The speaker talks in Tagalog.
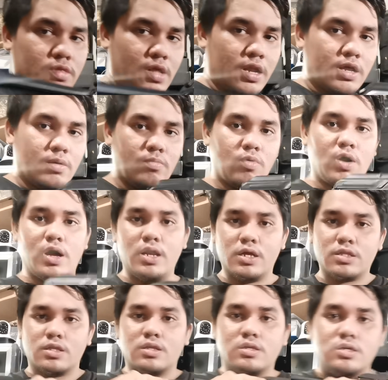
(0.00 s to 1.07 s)
Talagang mukha
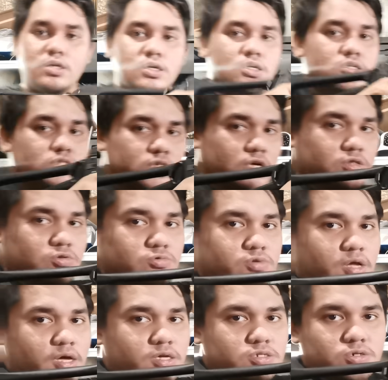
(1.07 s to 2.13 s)
lang siyang
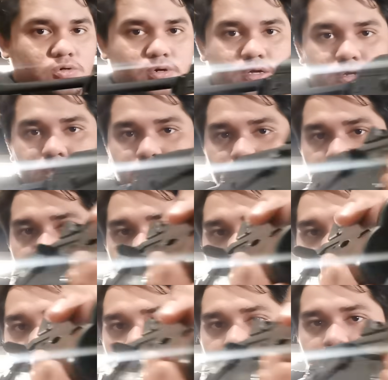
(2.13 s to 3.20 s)
tunay. So, ayan.
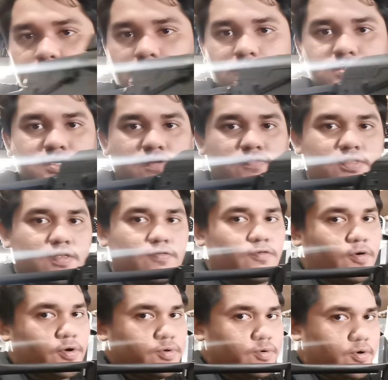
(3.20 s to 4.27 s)

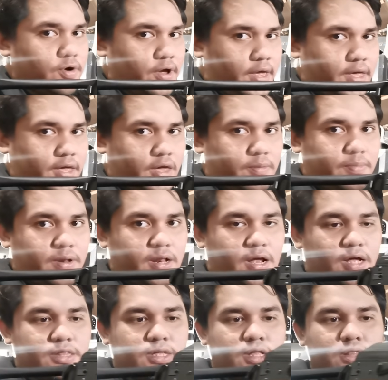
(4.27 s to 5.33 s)
AK-74U or AK Bin
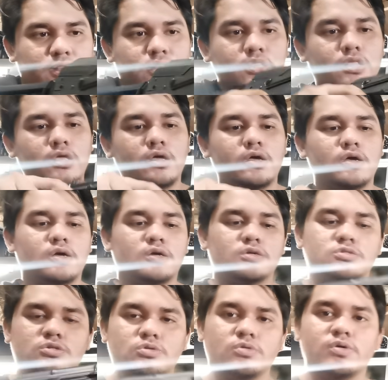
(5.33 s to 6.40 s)
Laden.
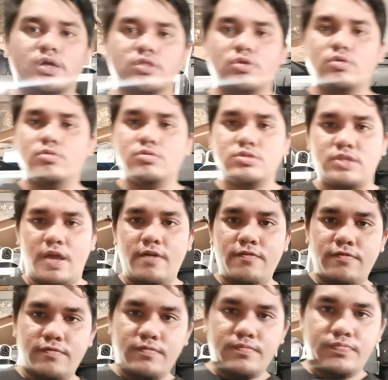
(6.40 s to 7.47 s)
So, ito yung safe.